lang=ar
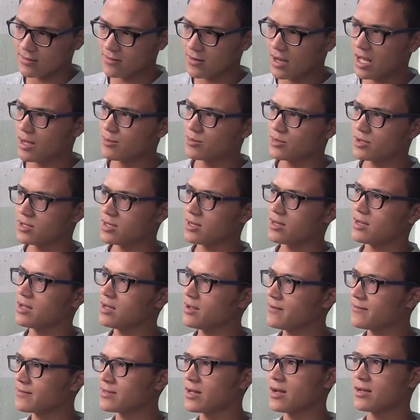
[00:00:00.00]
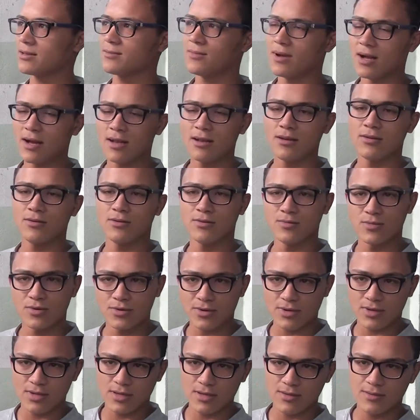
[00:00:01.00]
الحمد لله فتحت محل
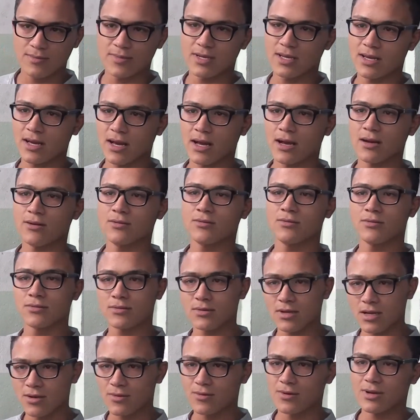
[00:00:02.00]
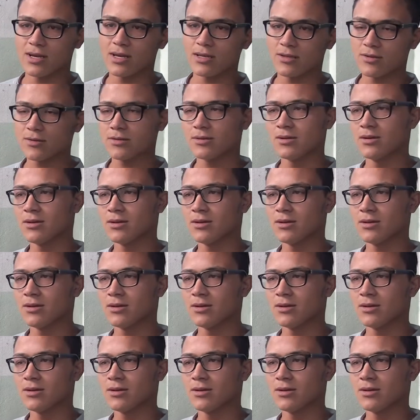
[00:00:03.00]
اموري منيحه وتقويت